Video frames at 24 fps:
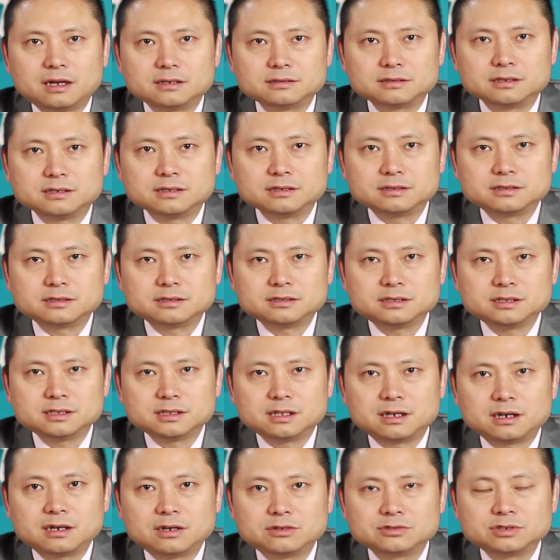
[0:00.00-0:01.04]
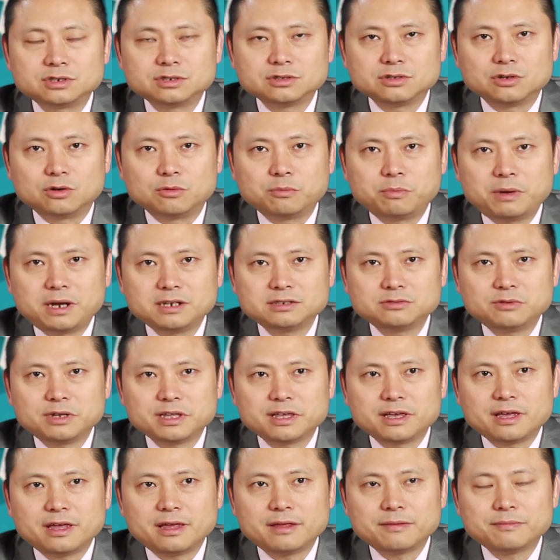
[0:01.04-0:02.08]
这石器呢号称有八十万
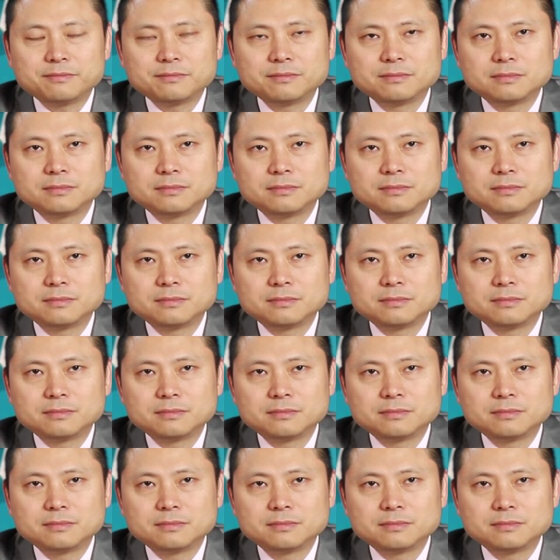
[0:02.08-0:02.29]
年，